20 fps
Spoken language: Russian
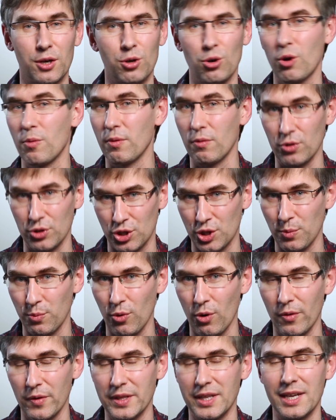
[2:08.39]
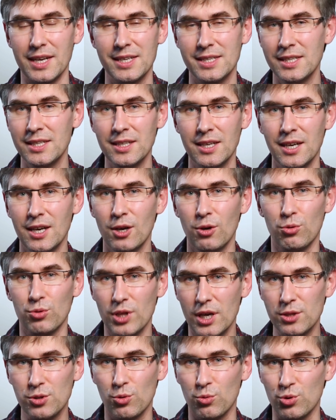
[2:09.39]
кроме вот шипованной резины, у
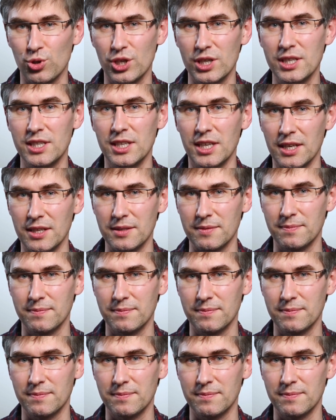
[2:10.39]
нас уже нет.